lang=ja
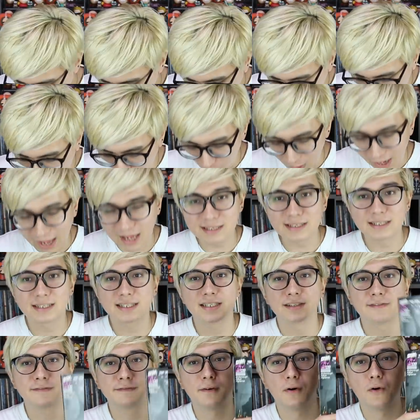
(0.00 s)

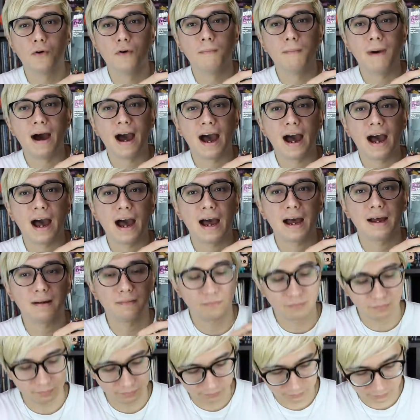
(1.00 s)

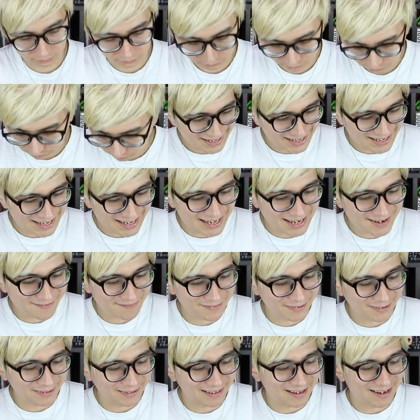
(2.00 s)
トランスフォーマー
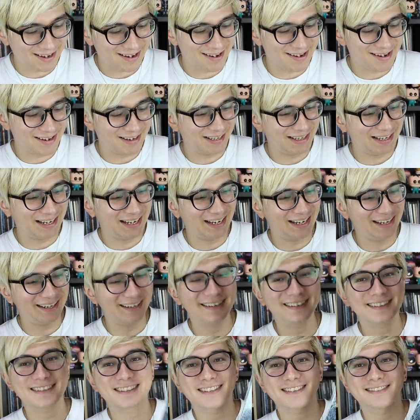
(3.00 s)
Evil
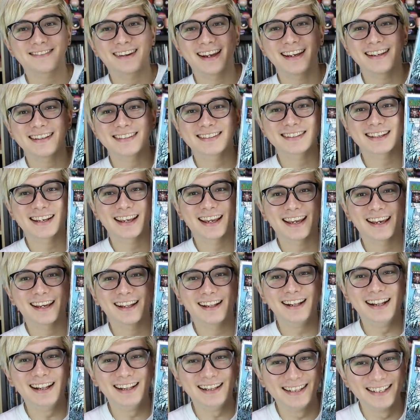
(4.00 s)
Ernie Straight to
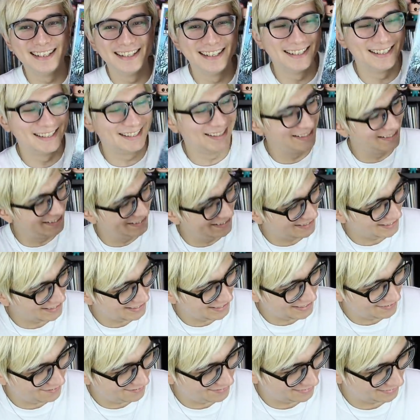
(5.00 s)
Hell
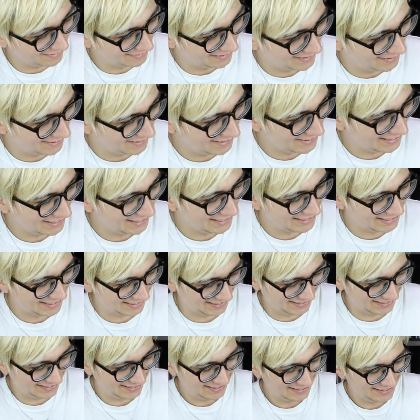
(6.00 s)
Evil Ernie
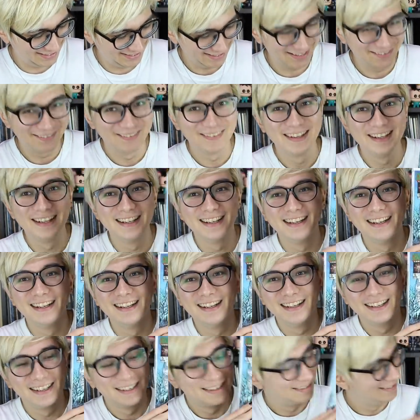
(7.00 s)
だ
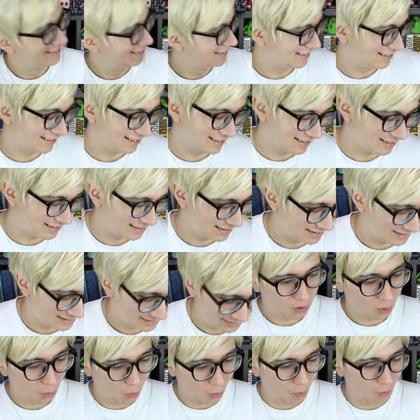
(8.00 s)

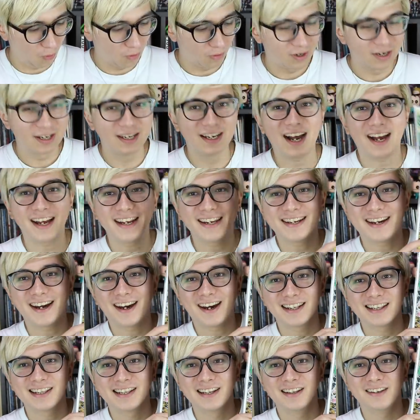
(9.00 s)
あーお
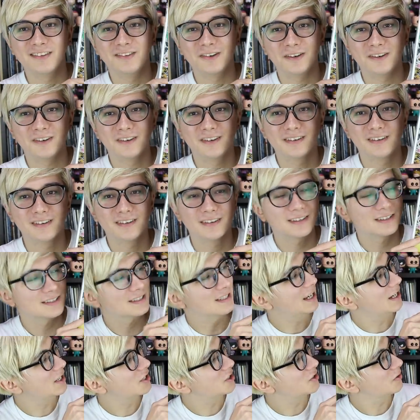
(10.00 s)
ガイ・ガードナーの
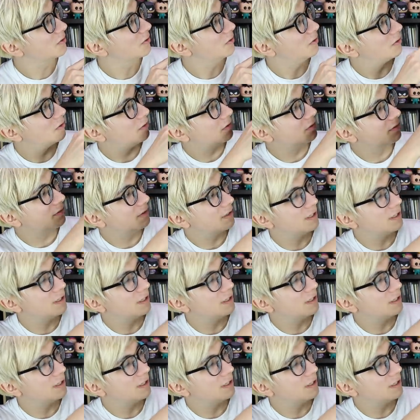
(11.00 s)
最初の